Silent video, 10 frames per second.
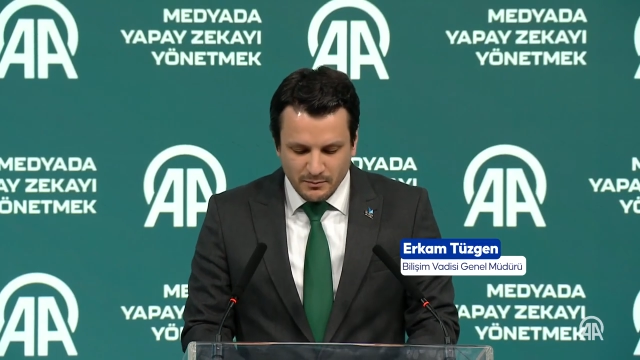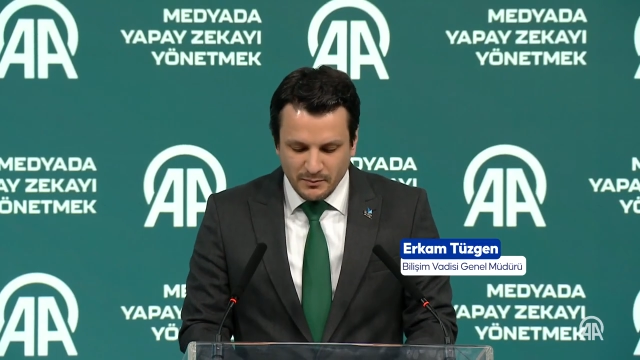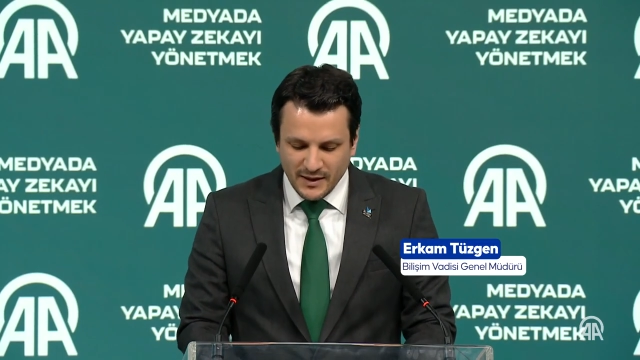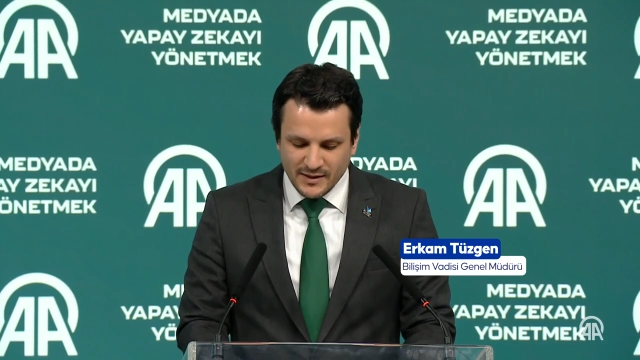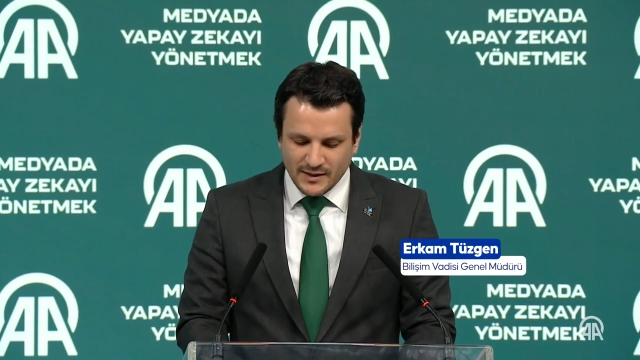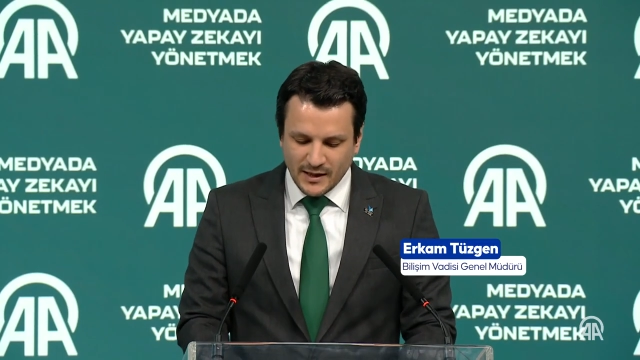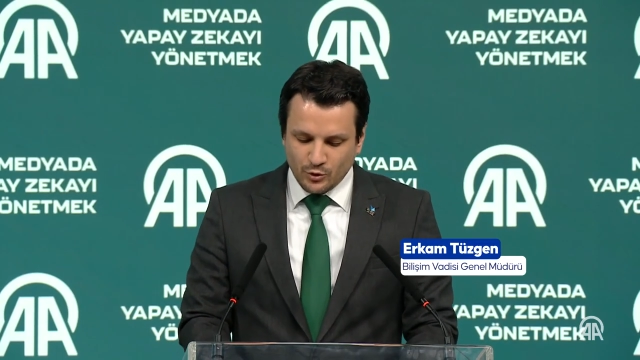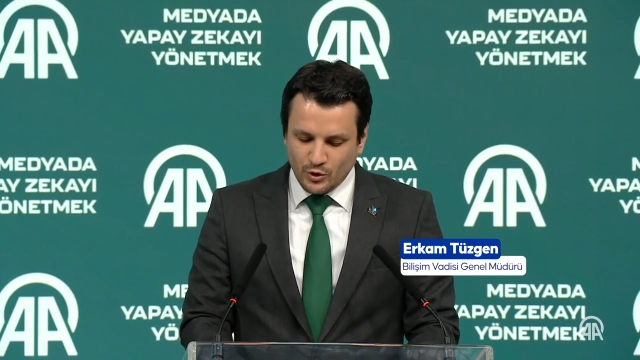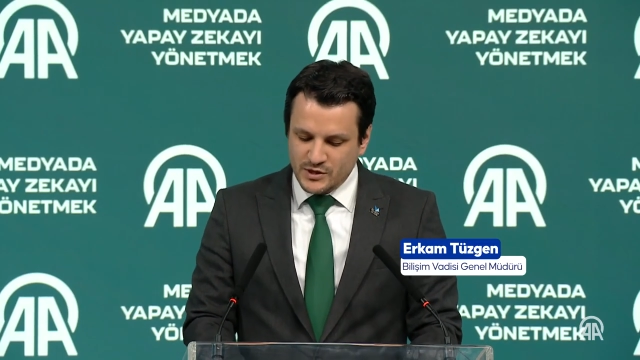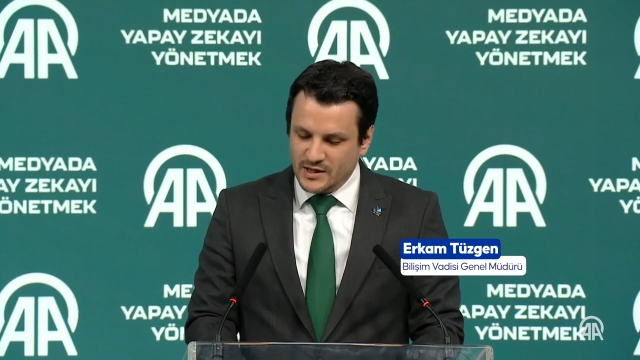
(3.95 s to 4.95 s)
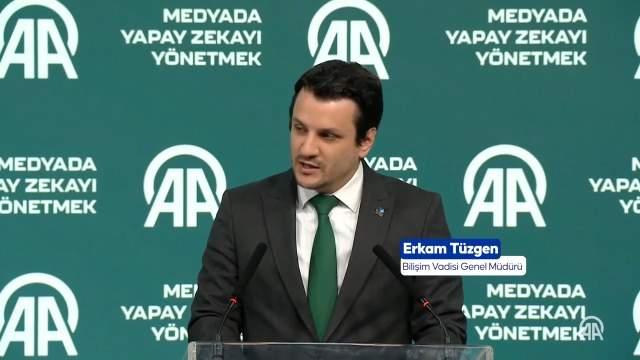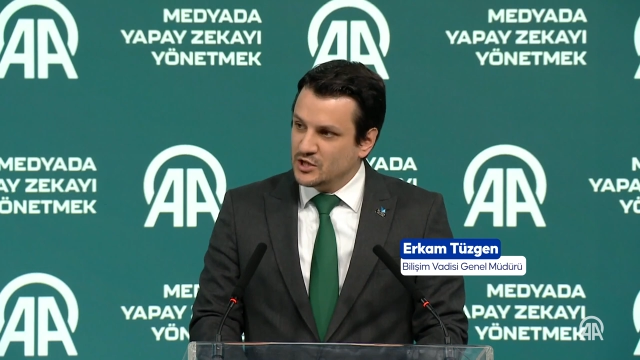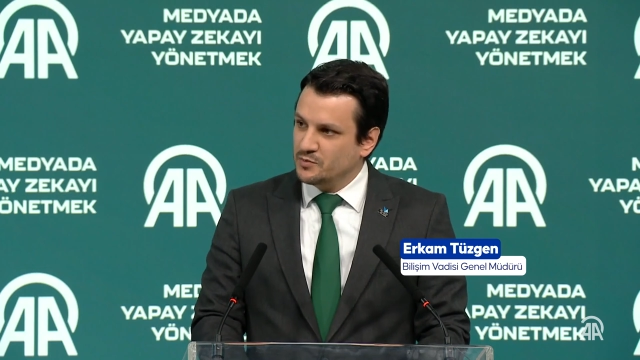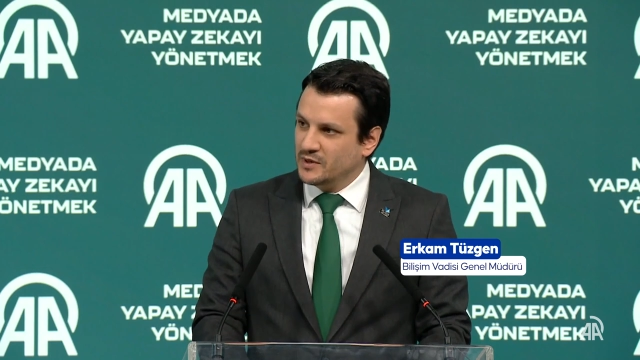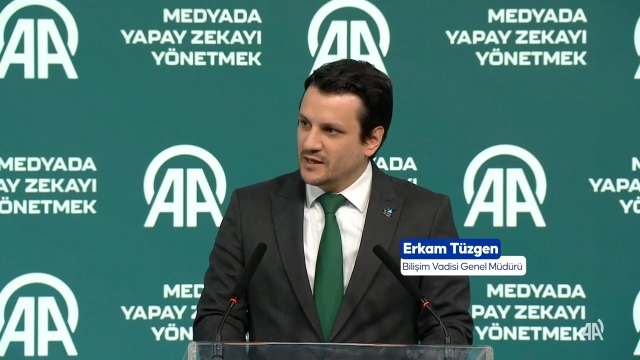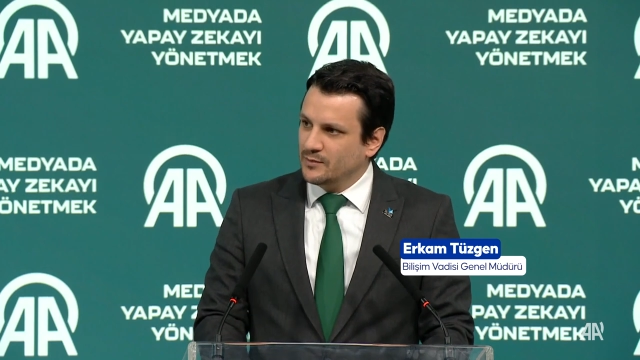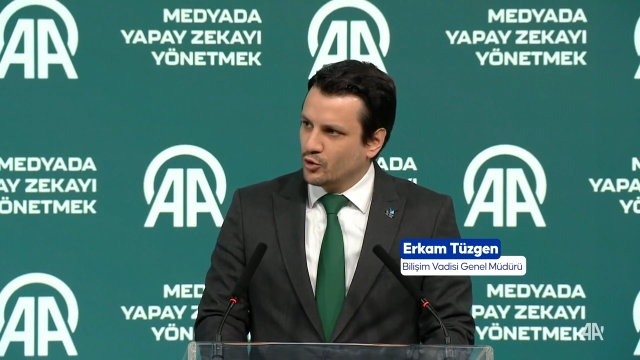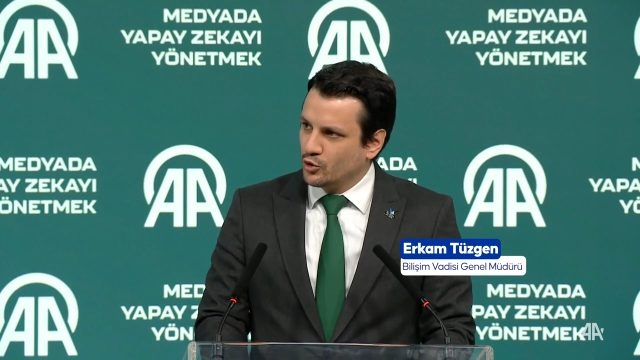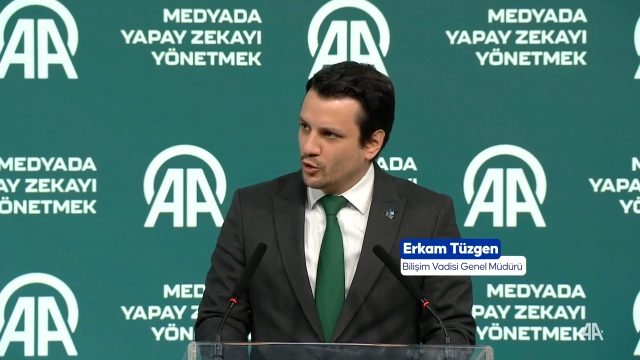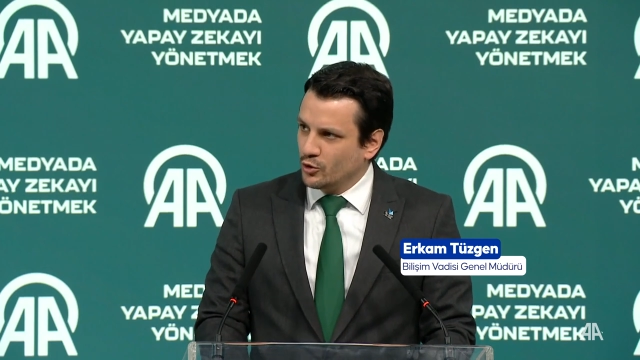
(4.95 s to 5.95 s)
medya teknolojileri işbirliği
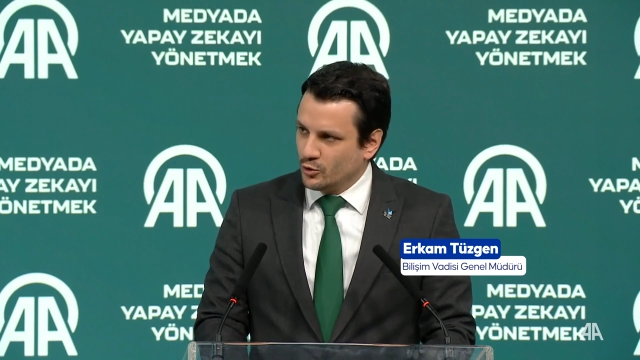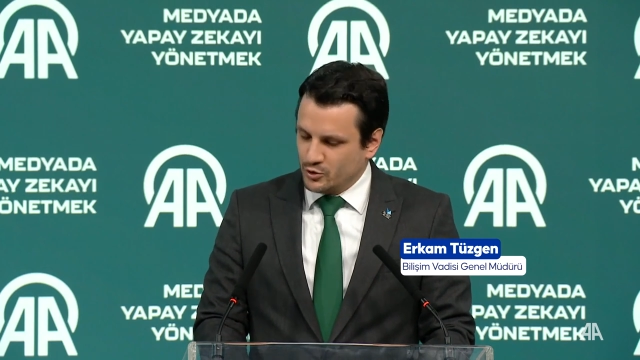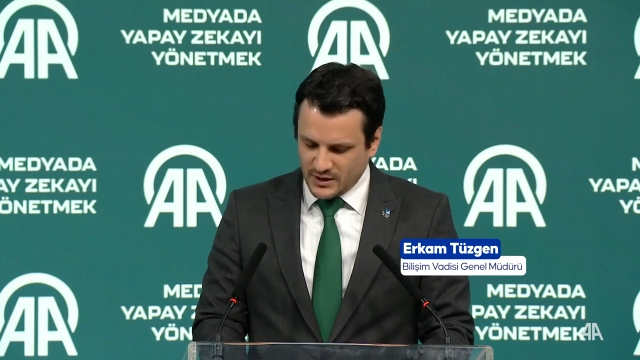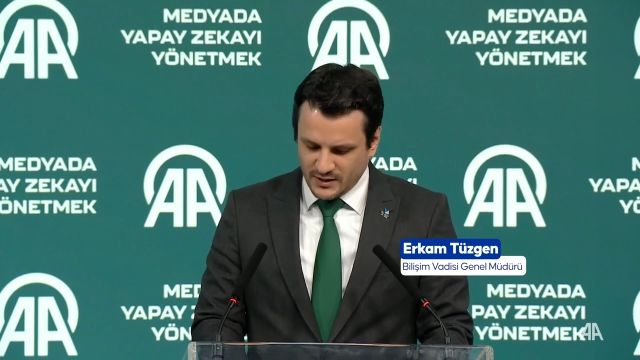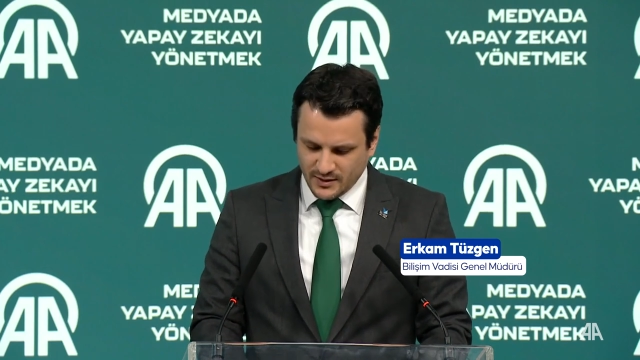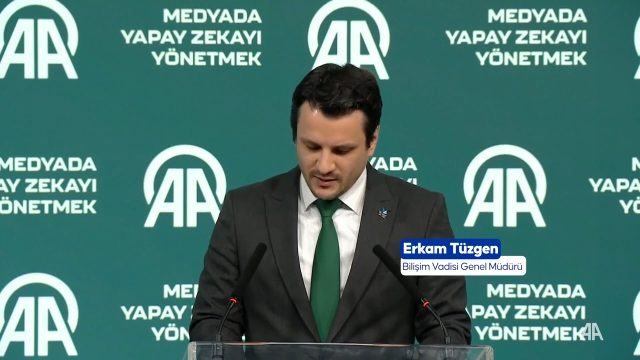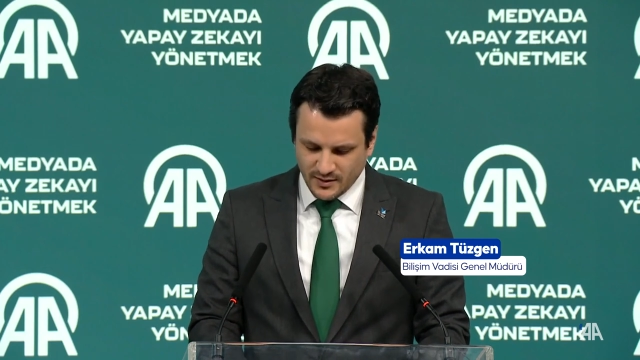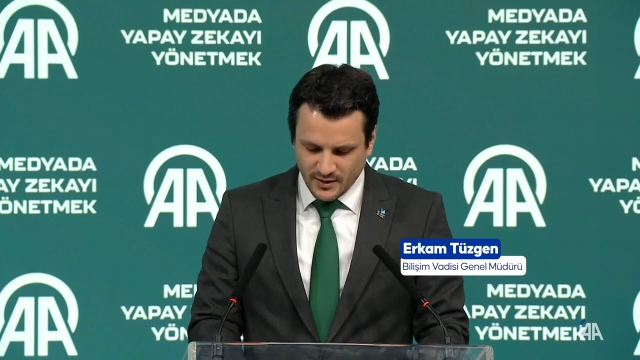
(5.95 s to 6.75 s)
protokolü olacak.